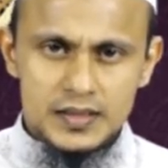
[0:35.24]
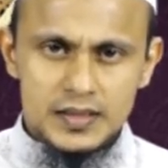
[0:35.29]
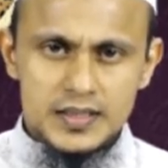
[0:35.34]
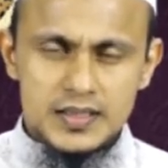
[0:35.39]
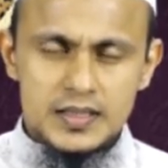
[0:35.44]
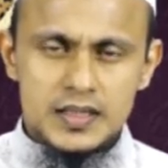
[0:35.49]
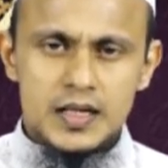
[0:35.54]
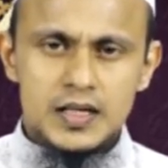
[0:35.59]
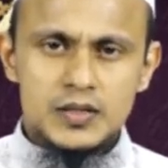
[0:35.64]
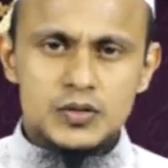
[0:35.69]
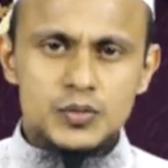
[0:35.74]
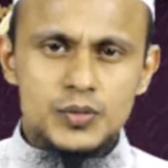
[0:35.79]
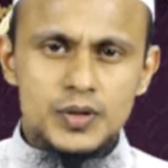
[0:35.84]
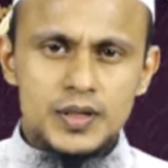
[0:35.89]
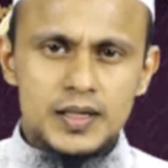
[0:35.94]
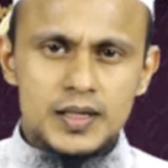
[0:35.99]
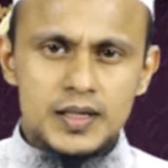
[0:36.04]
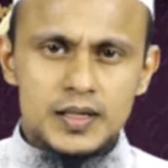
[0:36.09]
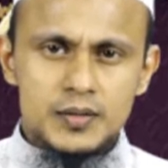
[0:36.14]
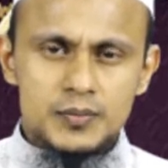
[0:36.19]

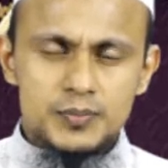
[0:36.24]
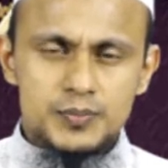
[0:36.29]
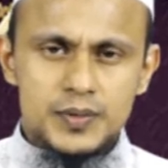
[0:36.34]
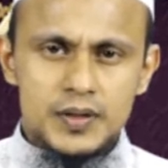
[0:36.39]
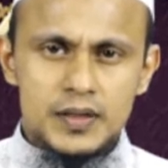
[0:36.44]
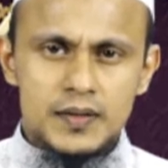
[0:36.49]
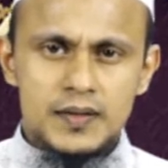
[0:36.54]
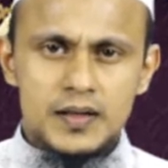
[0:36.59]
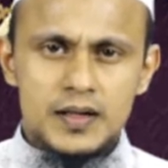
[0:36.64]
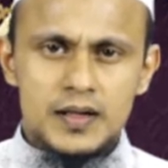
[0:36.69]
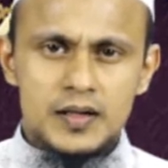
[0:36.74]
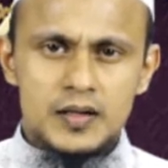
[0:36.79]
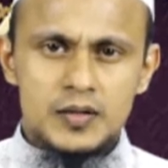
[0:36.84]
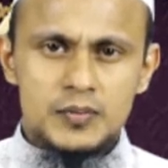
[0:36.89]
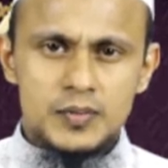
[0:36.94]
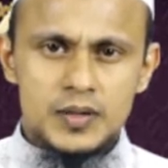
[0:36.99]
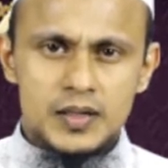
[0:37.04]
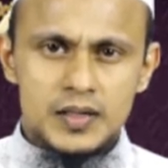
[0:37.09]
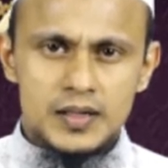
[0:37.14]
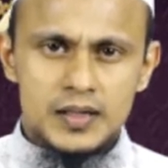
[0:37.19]
இஸ்லாத்துடைய
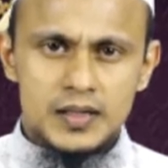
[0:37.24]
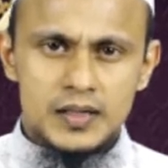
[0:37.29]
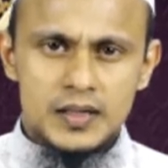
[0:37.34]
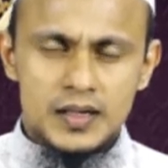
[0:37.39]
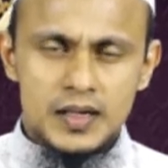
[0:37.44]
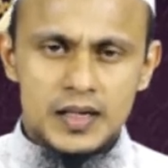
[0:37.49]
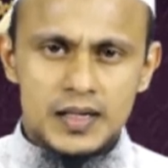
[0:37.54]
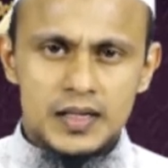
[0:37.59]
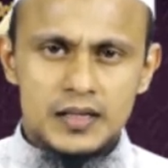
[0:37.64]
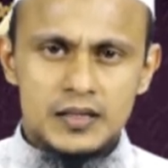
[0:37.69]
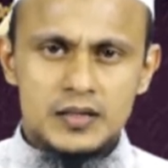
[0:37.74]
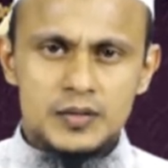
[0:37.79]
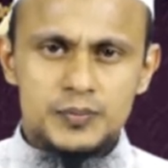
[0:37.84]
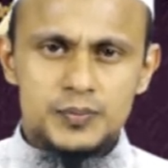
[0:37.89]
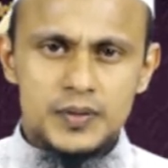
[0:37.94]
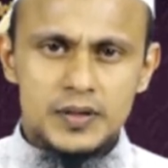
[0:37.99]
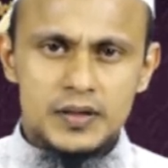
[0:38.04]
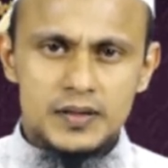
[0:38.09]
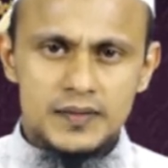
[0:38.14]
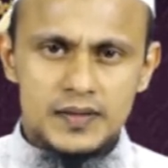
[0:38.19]
பிரதானமான ஐந்து
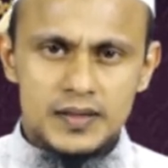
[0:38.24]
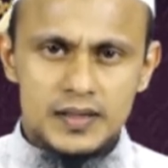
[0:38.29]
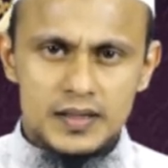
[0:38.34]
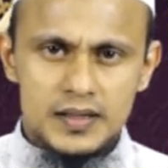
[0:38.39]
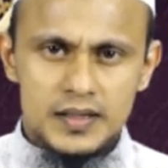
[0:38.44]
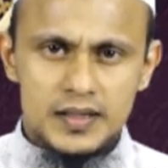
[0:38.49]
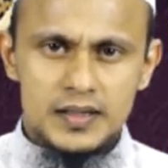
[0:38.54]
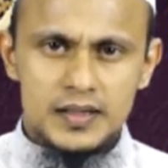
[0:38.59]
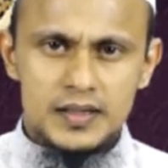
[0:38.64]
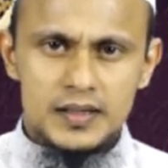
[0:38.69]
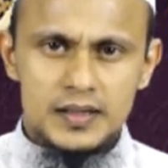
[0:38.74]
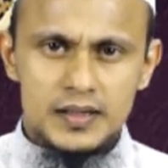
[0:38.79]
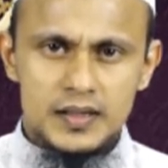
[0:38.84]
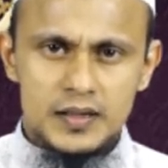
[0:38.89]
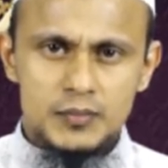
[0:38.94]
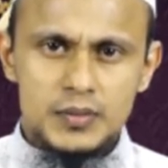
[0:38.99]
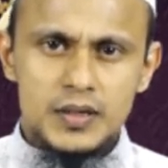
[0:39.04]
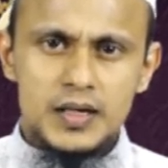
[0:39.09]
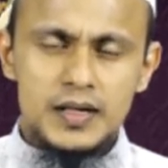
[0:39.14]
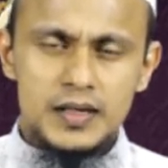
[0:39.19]
பகுதிகளை
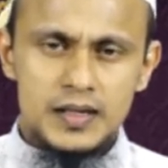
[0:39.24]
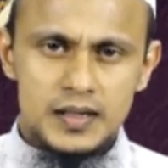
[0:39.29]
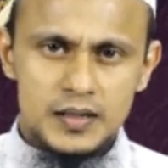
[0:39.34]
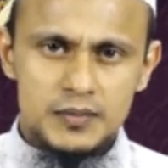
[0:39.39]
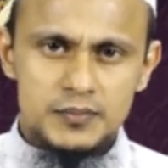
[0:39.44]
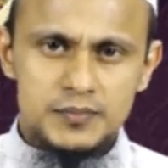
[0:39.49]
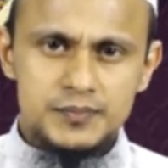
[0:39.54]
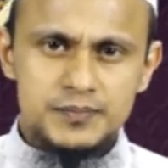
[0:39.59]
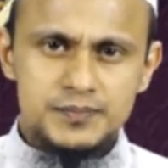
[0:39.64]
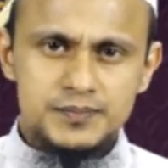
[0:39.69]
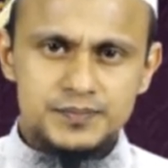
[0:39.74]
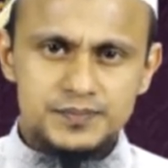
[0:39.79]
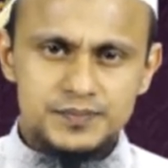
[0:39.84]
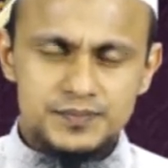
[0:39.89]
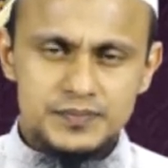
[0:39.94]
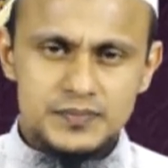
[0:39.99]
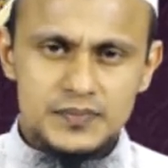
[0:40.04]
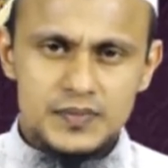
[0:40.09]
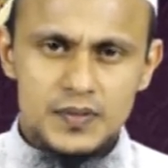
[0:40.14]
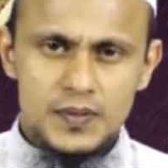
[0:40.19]
நாம் காணலாம்
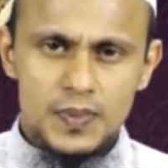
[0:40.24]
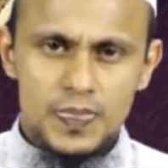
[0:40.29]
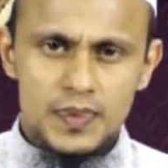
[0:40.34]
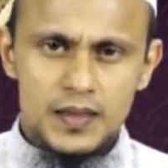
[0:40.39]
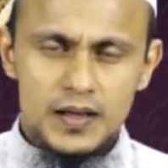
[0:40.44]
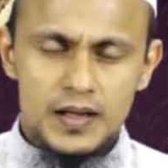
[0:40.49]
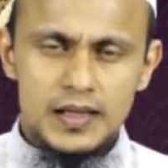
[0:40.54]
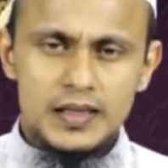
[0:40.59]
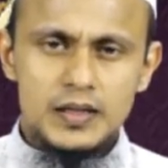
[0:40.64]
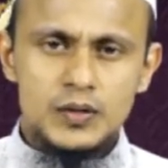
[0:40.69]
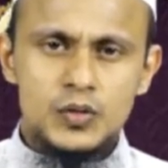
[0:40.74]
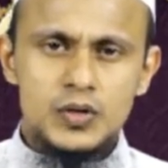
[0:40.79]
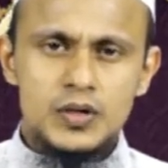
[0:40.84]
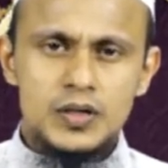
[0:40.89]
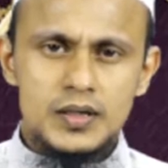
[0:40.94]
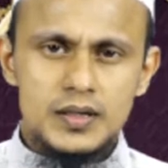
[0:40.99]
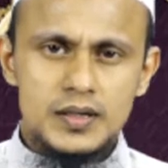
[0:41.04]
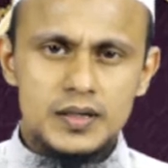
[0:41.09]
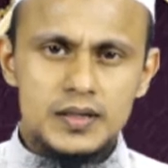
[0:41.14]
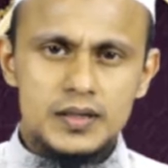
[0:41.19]
அதில்
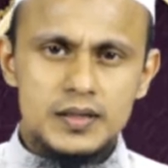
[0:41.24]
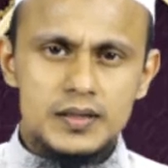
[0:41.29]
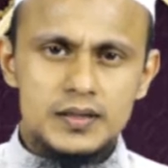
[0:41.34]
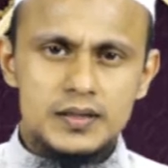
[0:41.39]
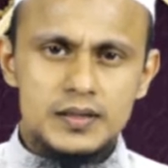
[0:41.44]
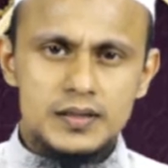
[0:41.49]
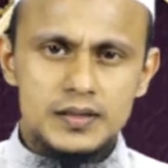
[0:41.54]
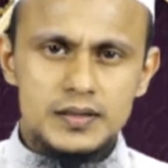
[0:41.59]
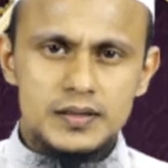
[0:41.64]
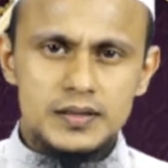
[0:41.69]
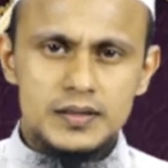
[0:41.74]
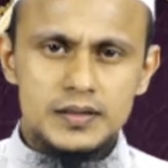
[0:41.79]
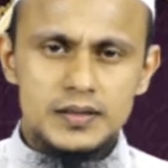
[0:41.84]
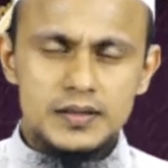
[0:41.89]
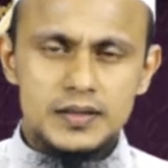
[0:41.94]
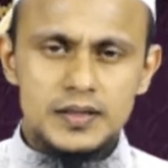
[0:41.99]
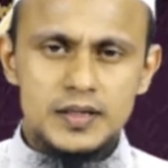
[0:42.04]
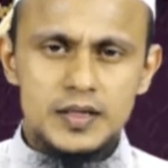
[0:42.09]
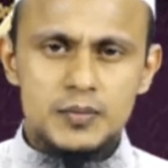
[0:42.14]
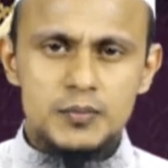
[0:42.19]
ஒன்று
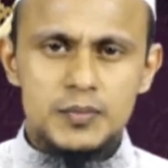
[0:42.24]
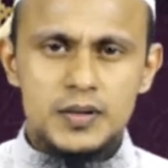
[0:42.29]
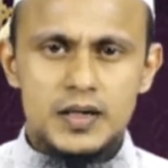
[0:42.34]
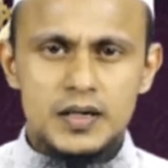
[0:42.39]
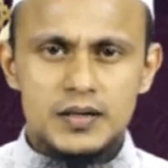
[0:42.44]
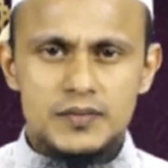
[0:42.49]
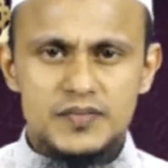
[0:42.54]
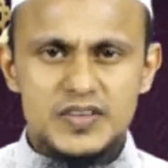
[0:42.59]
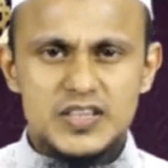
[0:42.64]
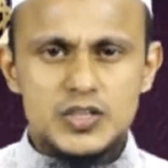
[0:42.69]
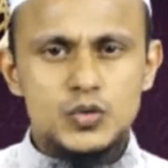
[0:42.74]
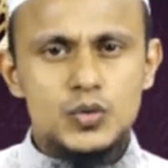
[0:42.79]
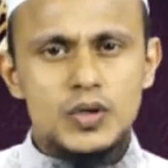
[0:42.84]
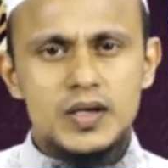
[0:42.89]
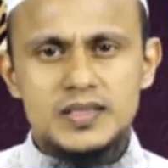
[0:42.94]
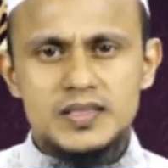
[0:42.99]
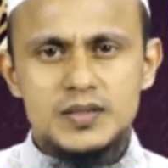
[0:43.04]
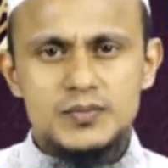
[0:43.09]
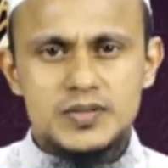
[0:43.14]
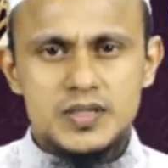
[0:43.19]
ஈமான்
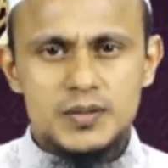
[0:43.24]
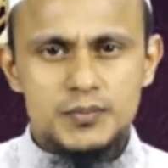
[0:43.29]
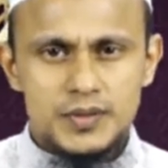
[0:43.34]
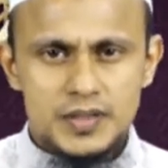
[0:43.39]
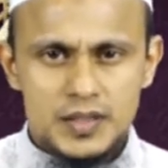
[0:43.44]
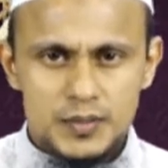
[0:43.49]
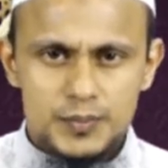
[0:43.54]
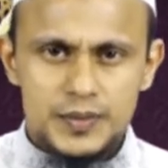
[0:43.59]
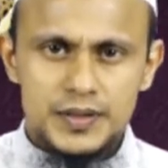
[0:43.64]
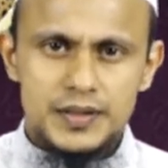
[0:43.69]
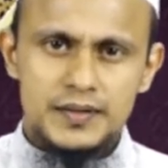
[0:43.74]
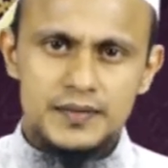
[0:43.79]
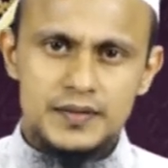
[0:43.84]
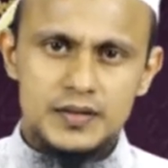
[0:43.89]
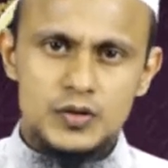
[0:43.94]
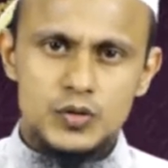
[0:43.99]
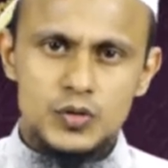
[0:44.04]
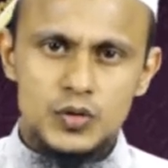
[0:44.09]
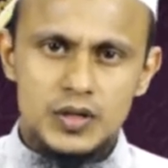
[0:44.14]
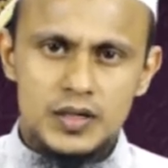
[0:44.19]
விசுவாசம் சம்பந்தப்பட்டது
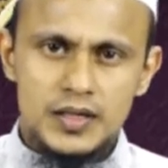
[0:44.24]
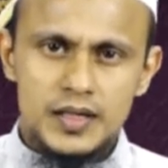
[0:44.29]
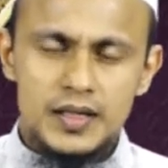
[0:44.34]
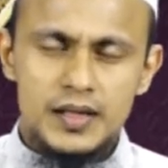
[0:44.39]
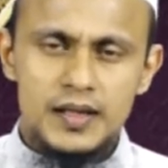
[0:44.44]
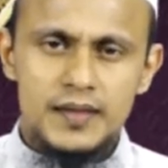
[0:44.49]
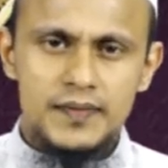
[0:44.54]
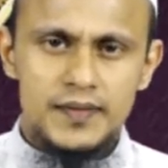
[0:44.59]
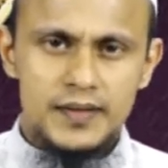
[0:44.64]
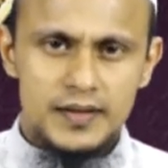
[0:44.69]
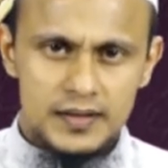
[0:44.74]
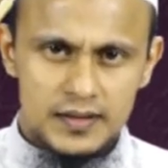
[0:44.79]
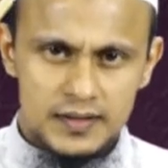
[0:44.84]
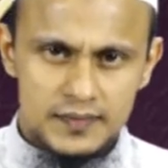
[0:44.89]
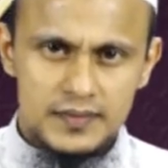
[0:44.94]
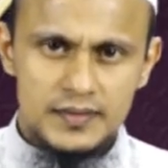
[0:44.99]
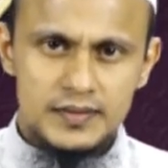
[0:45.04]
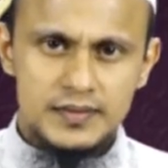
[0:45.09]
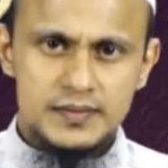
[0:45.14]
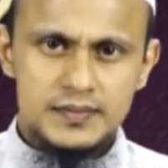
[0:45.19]
கொள்கை
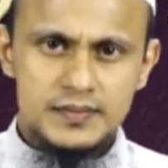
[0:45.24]
ரீதியானது